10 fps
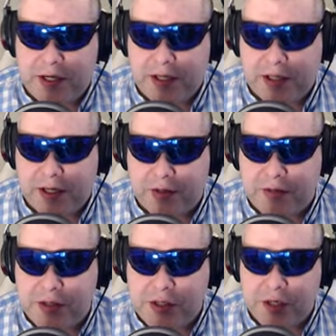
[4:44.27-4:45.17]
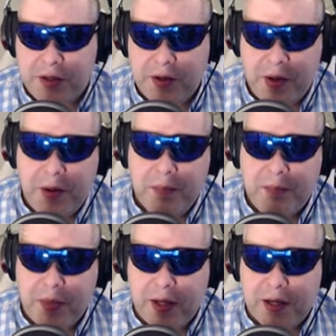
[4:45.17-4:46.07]
no ale tak jak widzicie
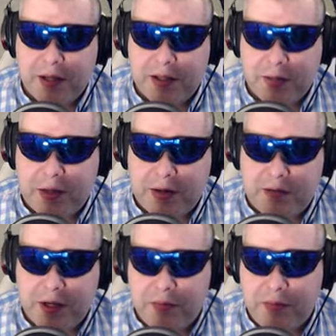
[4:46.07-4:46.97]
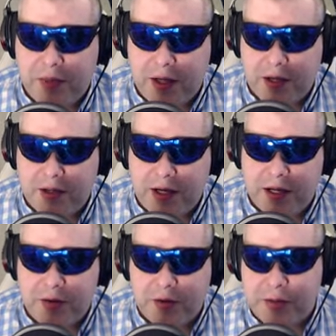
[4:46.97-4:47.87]
naprawdę
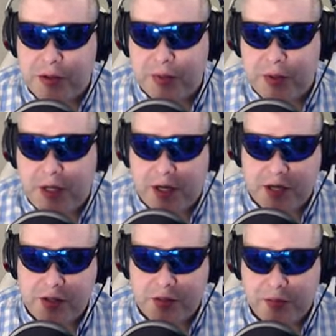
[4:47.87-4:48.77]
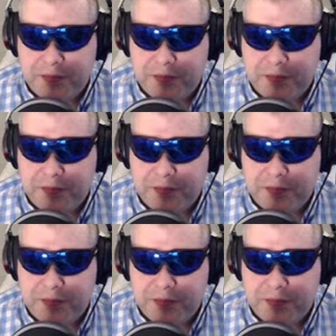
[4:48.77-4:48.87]
daleko nie musimy jechać.